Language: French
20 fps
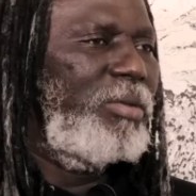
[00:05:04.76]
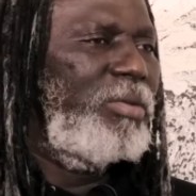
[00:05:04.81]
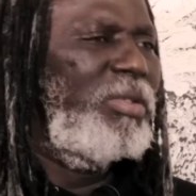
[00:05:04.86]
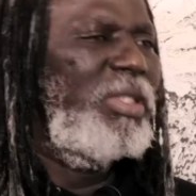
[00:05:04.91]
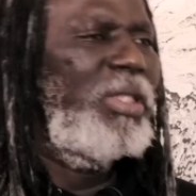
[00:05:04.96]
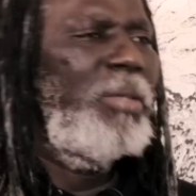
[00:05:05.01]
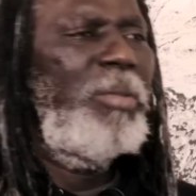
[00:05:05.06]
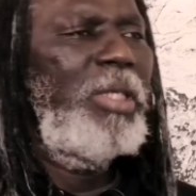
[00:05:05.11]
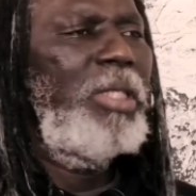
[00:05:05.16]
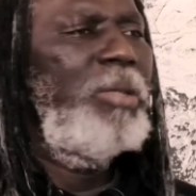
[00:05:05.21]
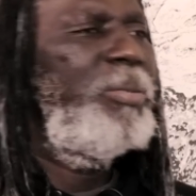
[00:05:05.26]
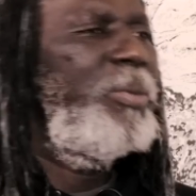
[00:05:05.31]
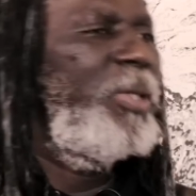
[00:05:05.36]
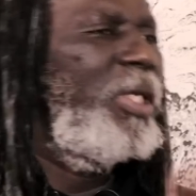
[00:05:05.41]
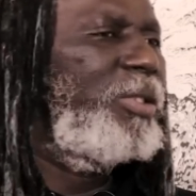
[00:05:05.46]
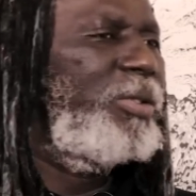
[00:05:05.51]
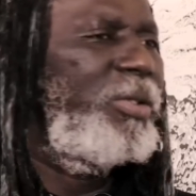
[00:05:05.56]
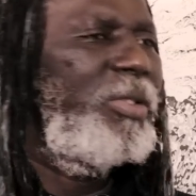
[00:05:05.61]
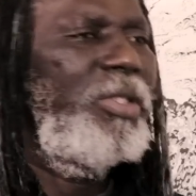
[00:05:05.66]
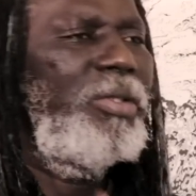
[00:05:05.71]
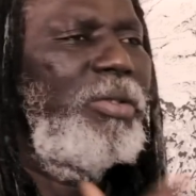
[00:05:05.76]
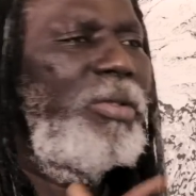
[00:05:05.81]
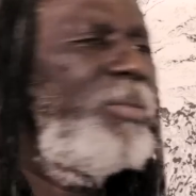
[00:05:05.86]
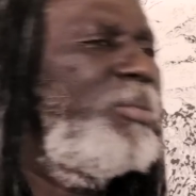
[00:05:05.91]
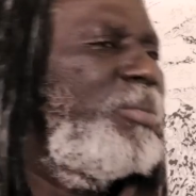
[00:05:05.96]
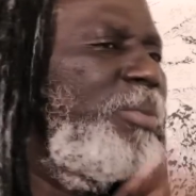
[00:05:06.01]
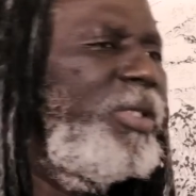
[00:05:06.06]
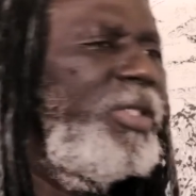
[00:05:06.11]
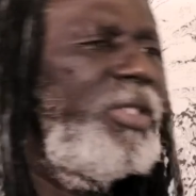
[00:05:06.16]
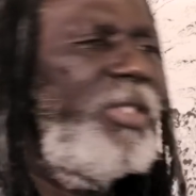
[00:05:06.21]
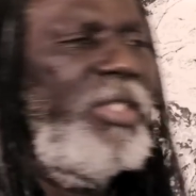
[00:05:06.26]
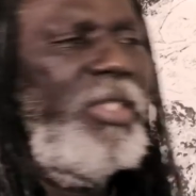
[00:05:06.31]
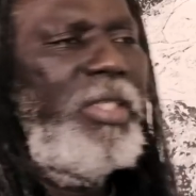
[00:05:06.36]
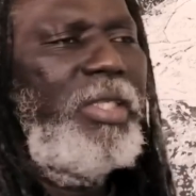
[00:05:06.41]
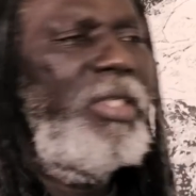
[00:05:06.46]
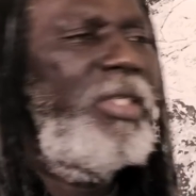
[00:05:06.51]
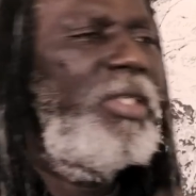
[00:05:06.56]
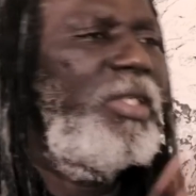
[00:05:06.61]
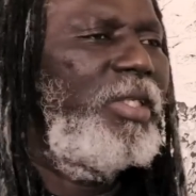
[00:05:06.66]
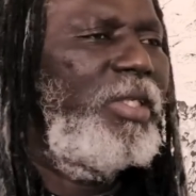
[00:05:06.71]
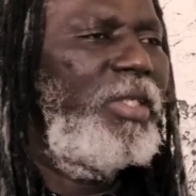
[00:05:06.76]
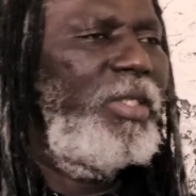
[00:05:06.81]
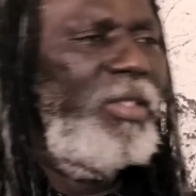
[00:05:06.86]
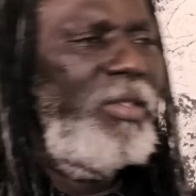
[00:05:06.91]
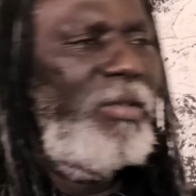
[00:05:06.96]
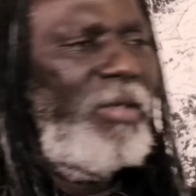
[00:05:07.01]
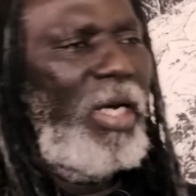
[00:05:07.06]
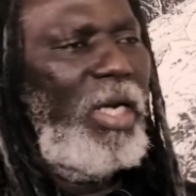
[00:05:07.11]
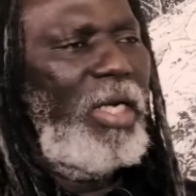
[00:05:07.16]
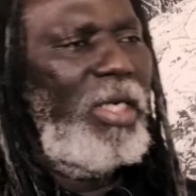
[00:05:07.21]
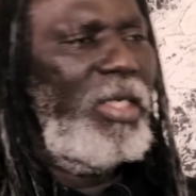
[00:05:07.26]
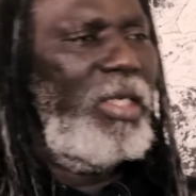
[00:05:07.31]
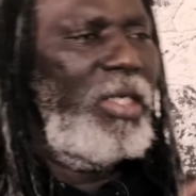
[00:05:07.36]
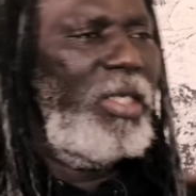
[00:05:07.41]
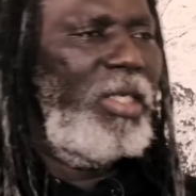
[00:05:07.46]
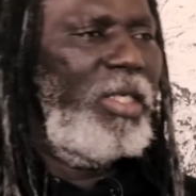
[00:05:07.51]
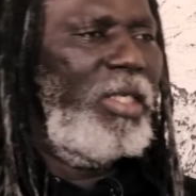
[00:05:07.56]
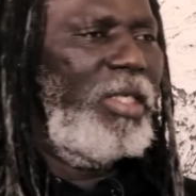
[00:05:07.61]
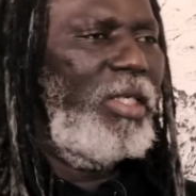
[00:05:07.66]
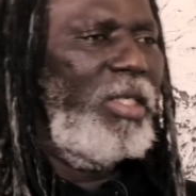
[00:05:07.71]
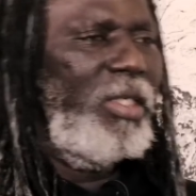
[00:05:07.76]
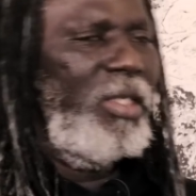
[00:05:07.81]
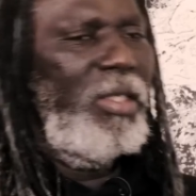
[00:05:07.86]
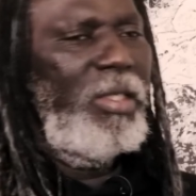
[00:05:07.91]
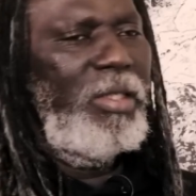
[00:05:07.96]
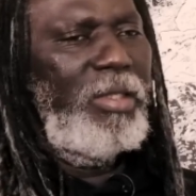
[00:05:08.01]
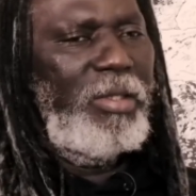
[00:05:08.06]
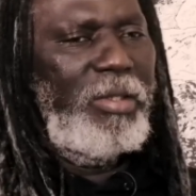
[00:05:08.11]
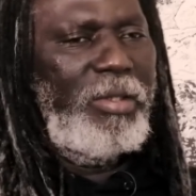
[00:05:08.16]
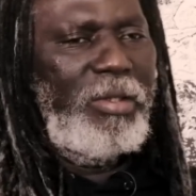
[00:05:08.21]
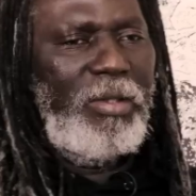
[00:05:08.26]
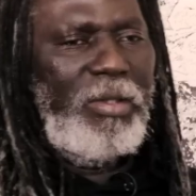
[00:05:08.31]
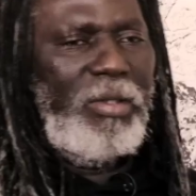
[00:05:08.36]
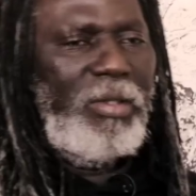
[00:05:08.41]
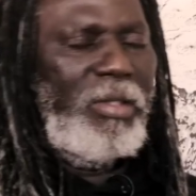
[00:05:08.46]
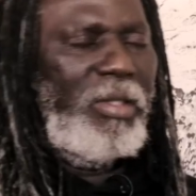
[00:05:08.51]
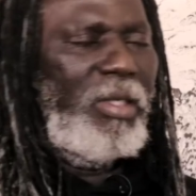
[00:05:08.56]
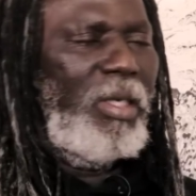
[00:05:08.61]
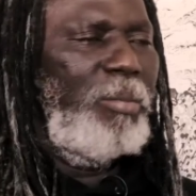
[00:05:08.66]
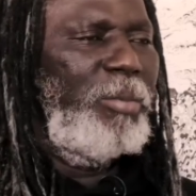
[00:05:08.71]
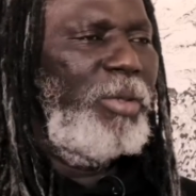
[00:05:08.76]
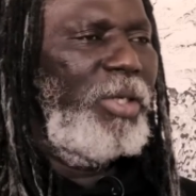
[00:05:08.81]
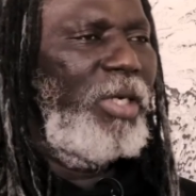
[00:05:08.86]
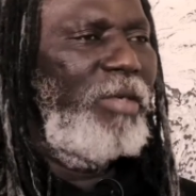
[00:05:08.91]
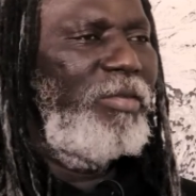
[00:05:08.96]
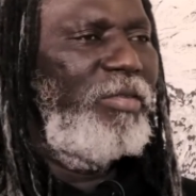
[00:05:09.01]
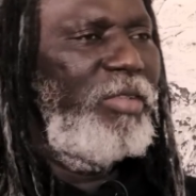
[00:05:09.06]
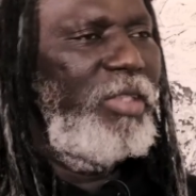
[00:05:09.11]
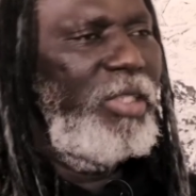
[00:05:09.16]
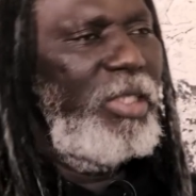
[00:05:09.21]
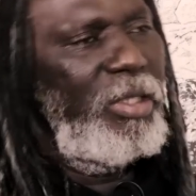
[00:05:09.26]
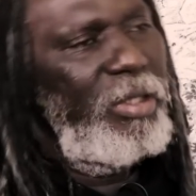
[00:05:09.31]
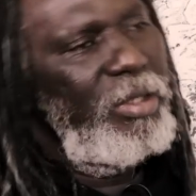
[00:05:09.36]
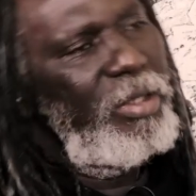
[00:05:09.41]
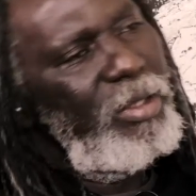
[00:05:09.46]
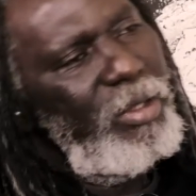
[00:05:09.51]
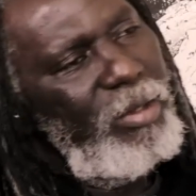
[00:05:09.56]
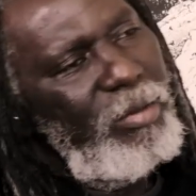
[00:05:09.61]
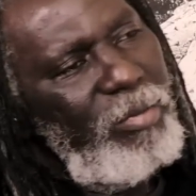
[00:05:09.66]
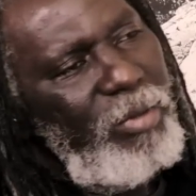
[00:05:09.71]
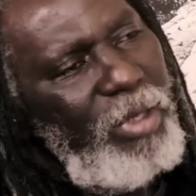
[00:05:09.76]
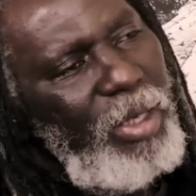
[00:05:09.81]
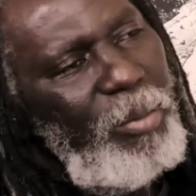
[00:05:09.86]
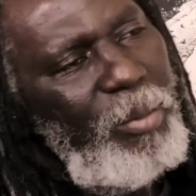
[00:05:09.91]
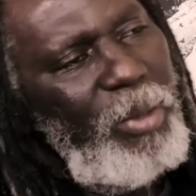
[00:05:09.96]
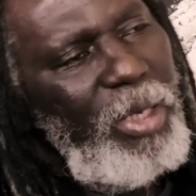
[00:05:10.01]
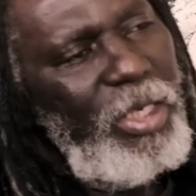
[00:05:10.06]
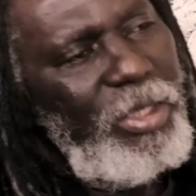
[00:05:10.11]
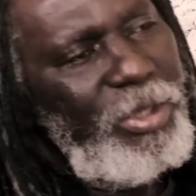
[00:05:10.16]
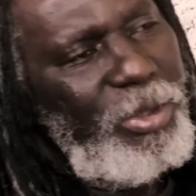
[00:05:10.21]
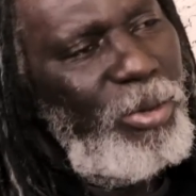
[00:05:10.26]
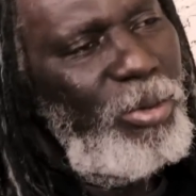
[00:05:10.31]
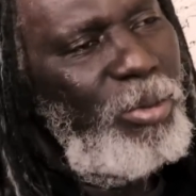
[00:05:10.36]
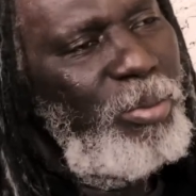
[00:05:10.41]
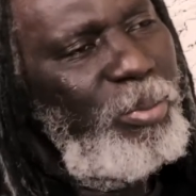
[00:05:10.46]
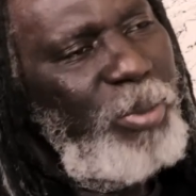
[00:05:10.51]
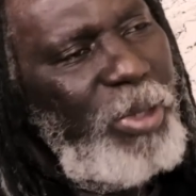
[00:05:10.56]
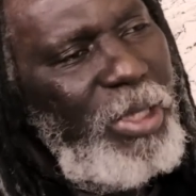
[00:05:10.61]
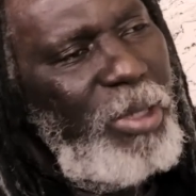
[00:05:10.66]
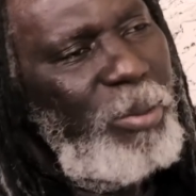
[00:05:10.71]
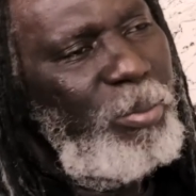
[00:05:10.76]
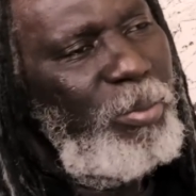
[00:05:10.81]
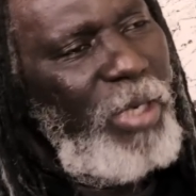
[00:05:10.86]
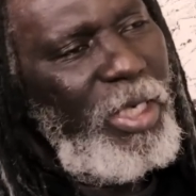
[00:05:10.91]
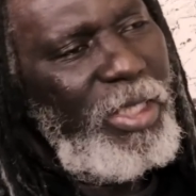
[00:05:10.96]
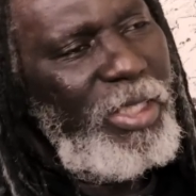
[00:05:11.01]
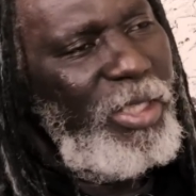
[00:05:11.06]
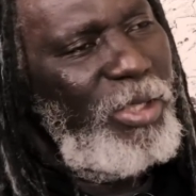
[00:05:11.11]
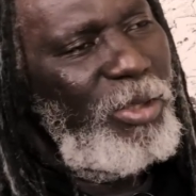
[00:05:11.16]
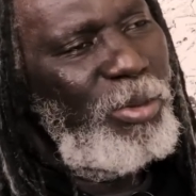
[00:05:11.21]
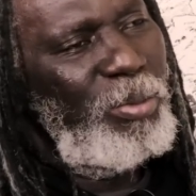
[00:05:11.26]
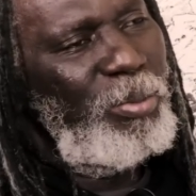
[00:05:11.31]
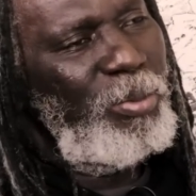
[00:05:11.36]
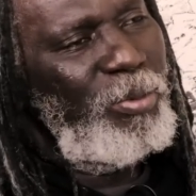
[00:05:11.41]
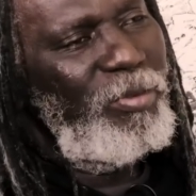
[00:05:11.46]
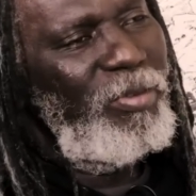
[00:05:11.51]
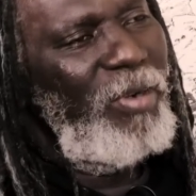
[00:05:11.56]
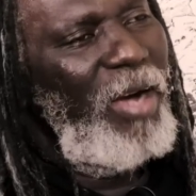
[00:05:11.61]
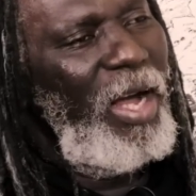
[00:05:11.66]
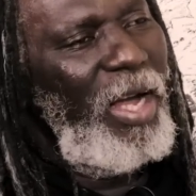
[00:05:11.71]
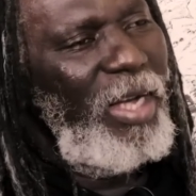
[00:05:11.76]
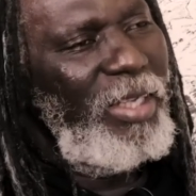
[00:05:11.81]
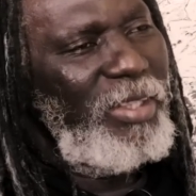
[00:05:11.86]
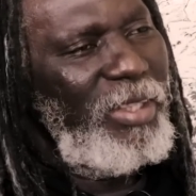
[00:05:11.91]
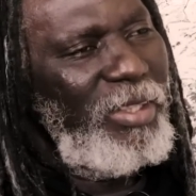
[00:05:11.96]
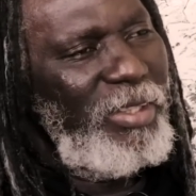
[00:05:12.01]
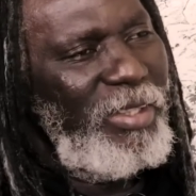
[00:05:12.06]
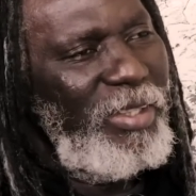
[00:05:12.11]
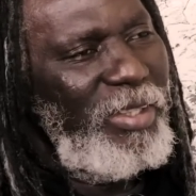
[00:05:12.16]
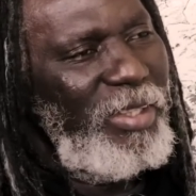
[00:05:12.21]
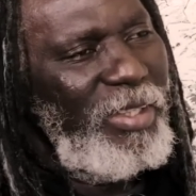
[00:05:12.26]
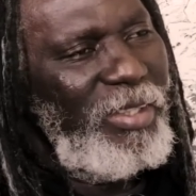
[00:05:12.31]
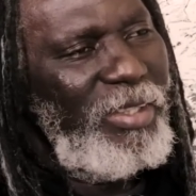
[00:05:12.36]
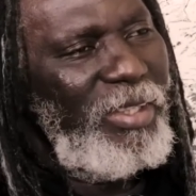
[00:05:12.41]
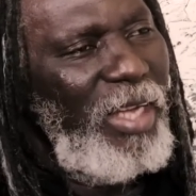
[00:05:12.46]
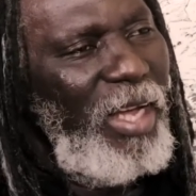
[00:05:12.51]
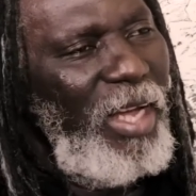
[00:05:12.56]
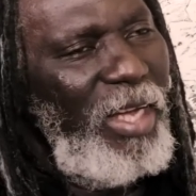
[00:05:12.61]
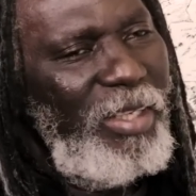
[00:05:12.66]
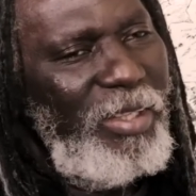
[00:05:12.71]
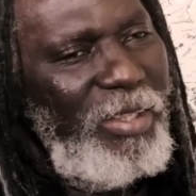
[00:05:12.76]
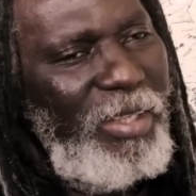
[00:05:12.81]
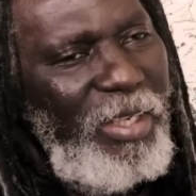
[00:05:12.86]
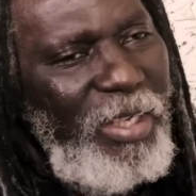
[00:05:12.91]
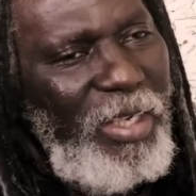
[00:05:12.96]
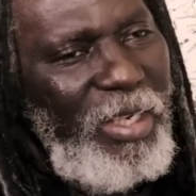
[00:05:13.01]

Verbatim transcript: toutes ces manipulations des hommes politiques voilà, qui, à mon avis, voulaient mélanger le pays pour accéder au pouvoir. Ah, ça, c'était ça.